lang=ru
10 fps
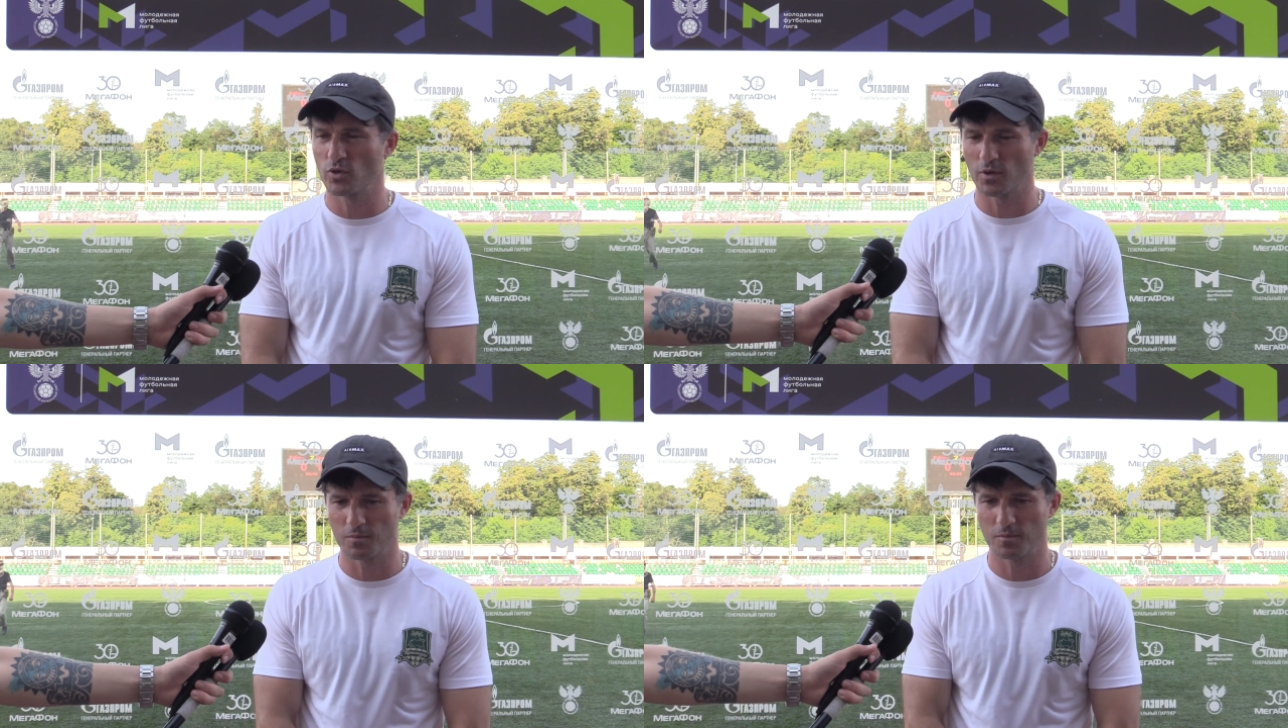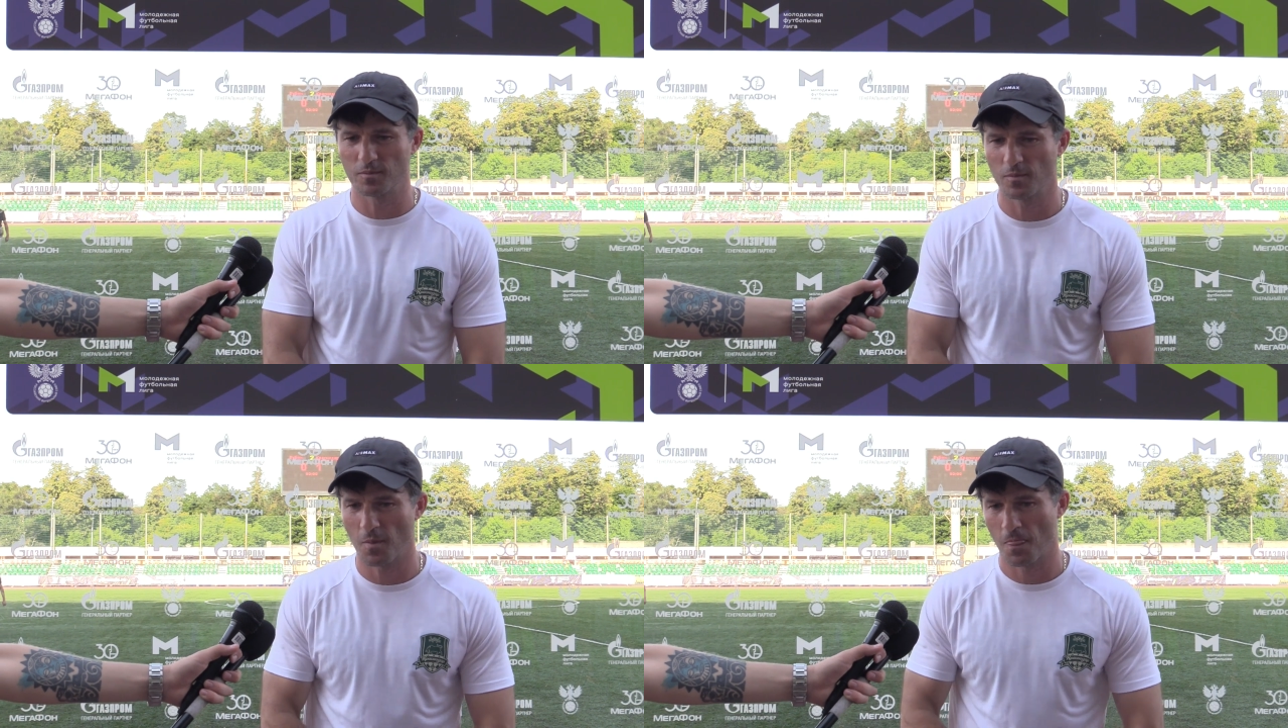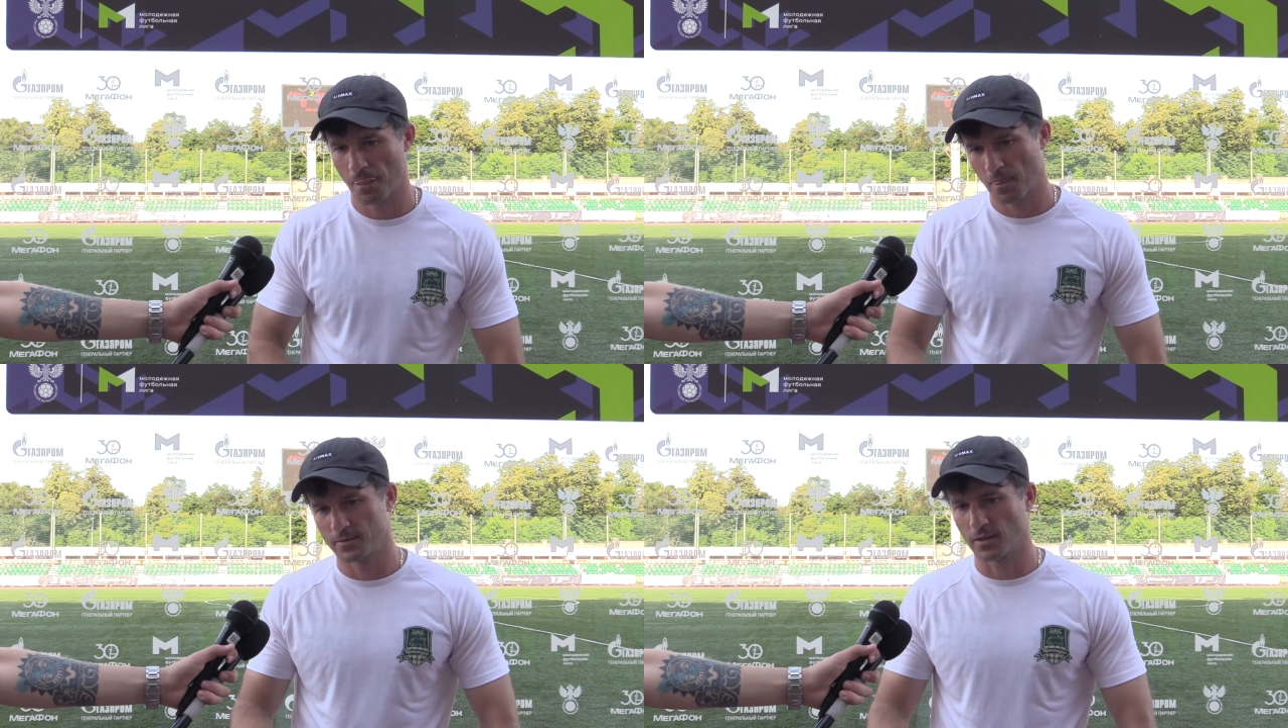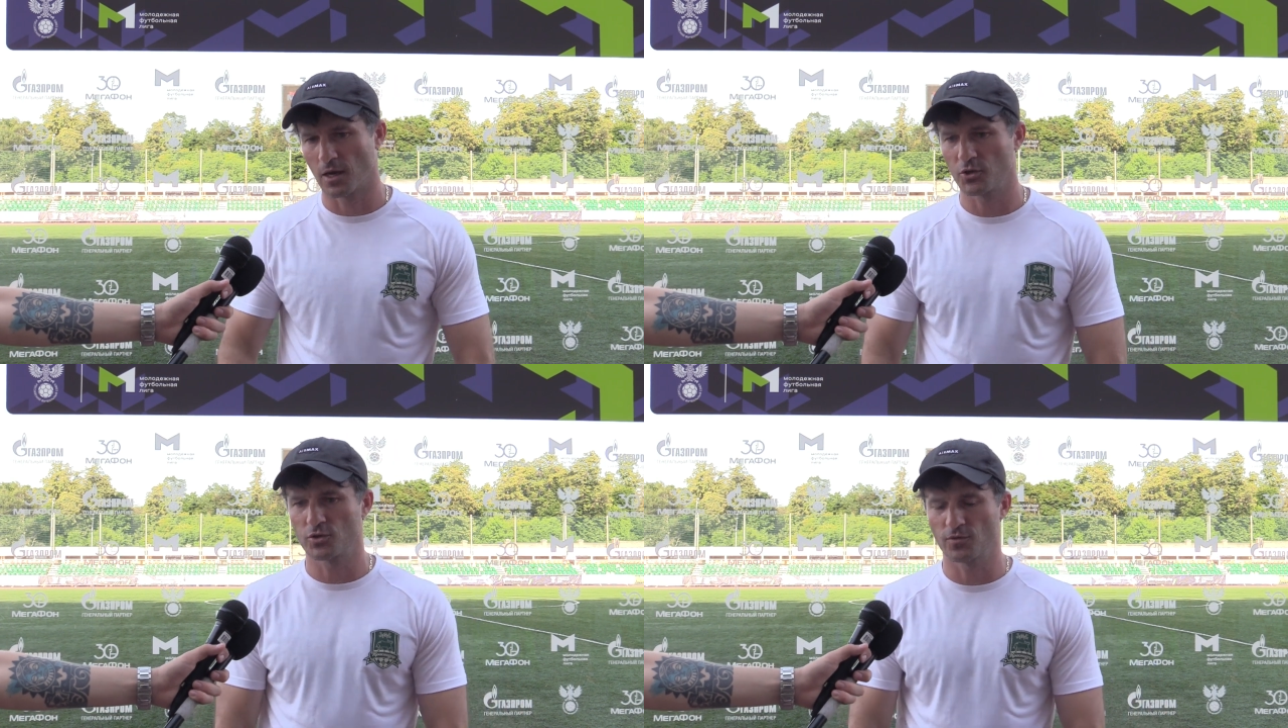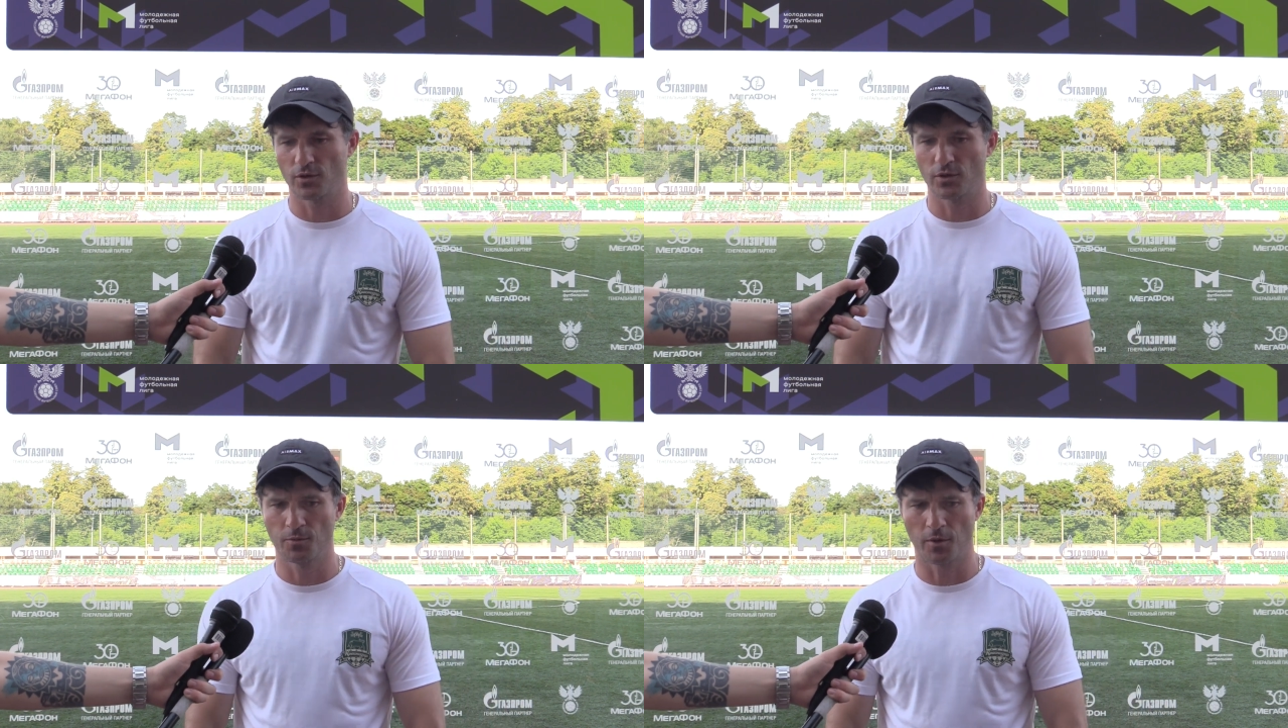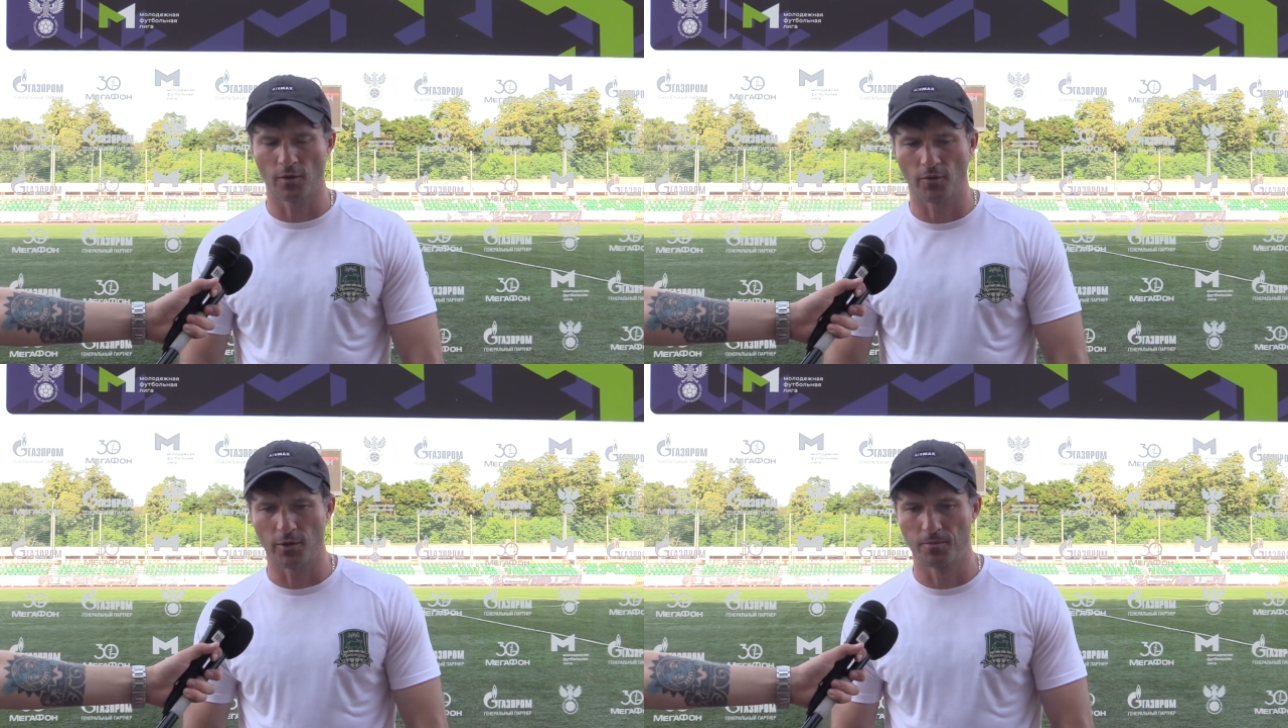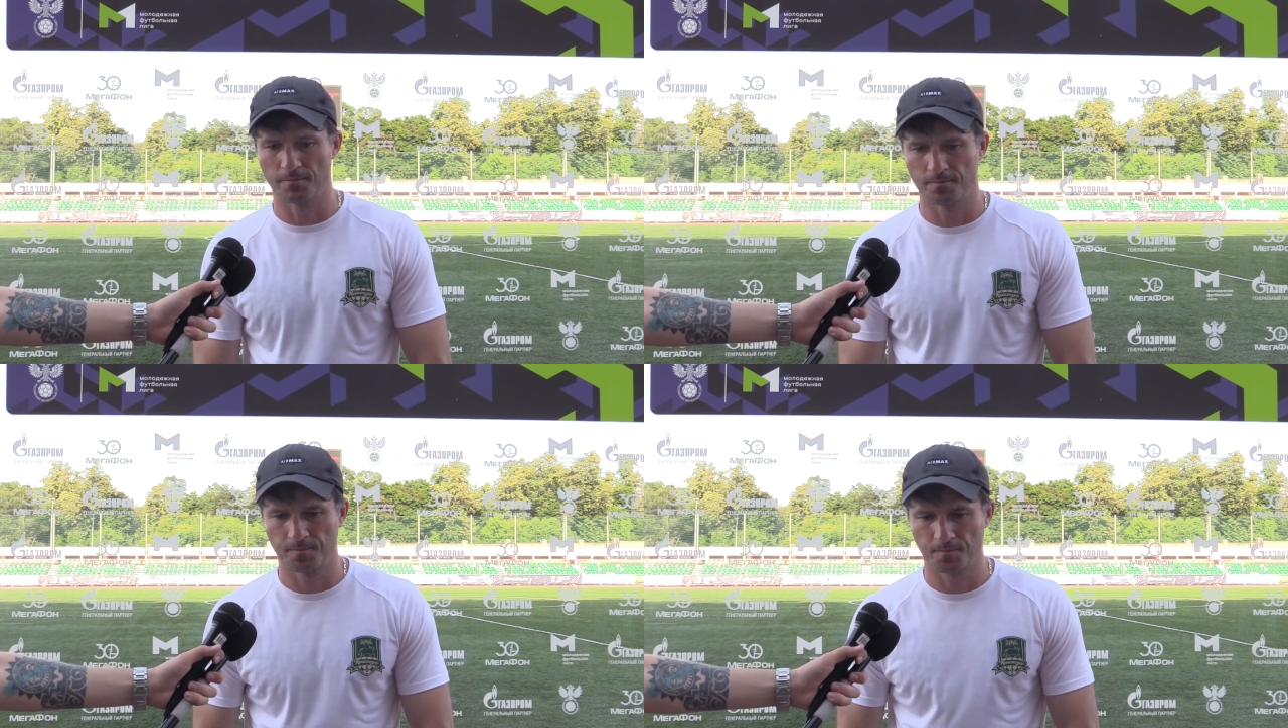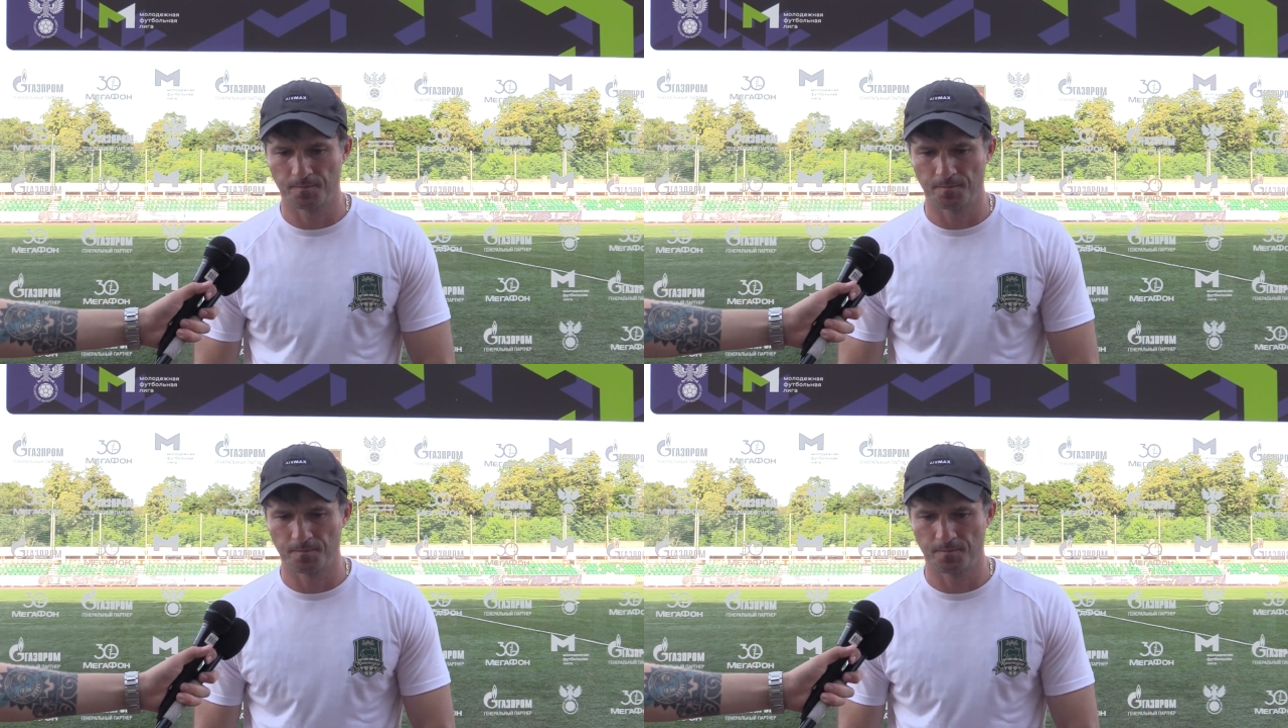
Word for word: тура за качество игры поговорим.